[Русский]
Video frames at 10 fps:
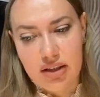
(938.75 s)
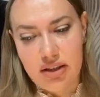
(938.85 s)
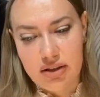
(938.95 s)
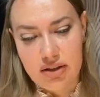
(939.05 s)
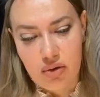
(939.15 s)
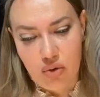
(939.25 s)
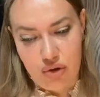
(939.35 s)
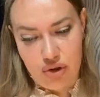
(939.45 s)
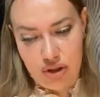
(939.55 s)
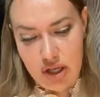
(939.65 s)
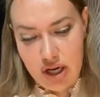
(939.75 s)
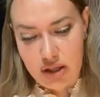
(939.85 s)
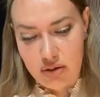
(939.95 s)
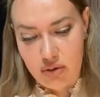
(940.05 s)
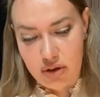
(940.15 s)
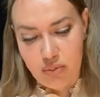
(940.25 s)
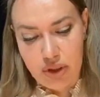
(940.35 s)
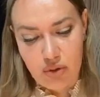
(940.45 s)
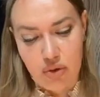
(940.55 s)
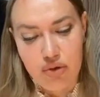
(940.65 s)
их сыночек, да, который
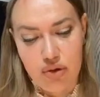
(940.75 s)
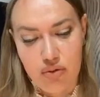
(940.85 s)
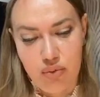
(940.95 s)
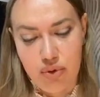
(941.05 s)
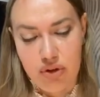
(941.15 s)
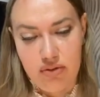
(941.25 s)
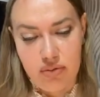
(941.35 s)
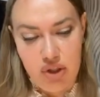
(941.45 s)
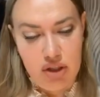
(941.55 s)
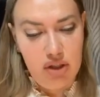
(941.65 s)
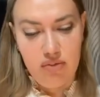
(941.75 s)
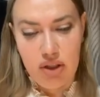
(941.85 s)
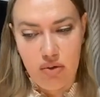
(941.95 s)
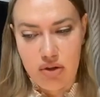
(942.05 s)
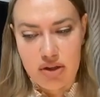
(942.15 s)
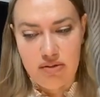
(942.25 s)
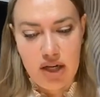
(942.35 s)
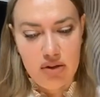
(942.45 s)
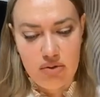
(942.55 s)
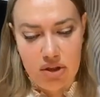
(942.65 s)
продолжит и будет вообще там такой
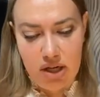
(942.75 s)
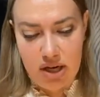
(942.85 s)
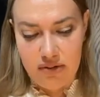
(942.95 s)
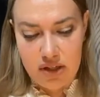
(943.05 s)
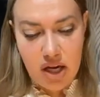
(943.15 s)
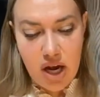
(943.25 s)
разврат устраивать,